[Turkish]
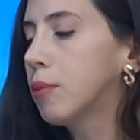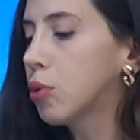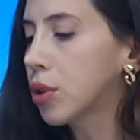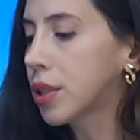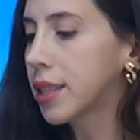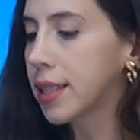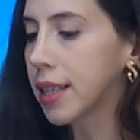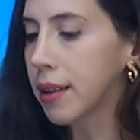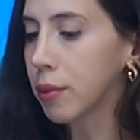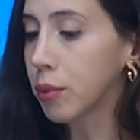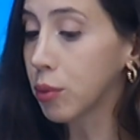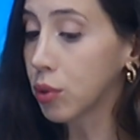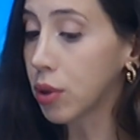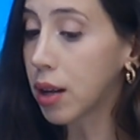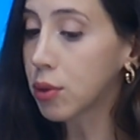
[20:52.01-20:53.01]
bulaşıcı
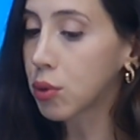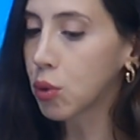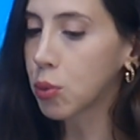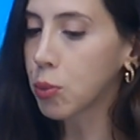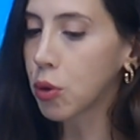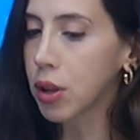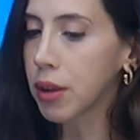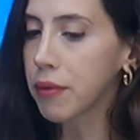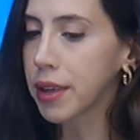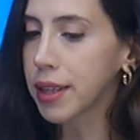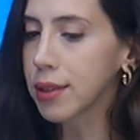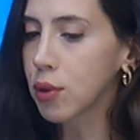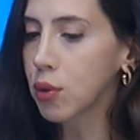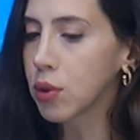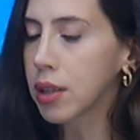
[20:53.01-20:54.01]
alt solunum yolu
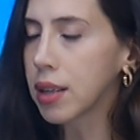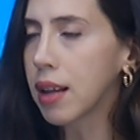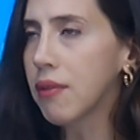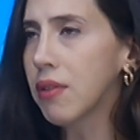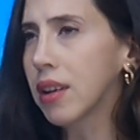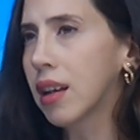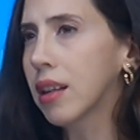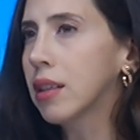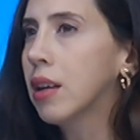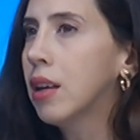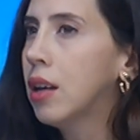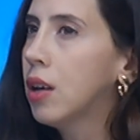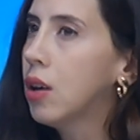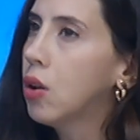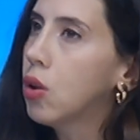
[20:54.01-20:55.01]
enfeksiyonlarından fakat
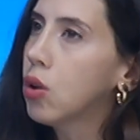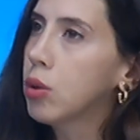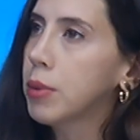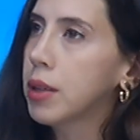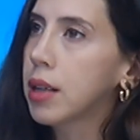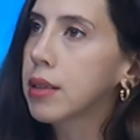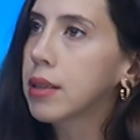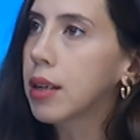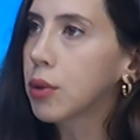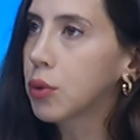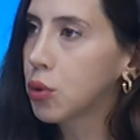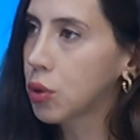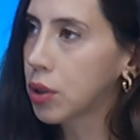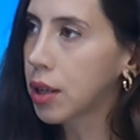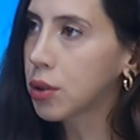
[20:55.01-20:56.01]
onu biraz daha
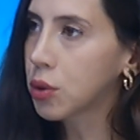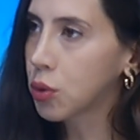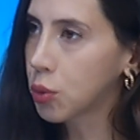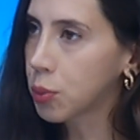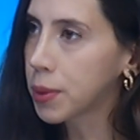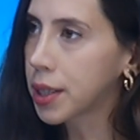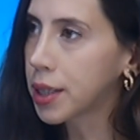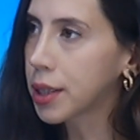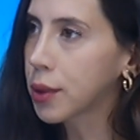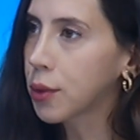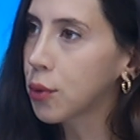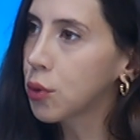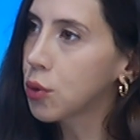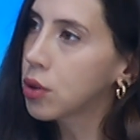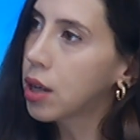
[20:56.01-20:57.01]
küçük yaş gruplarında
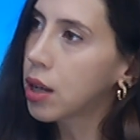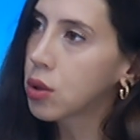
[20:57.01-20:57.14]
görüyoruz.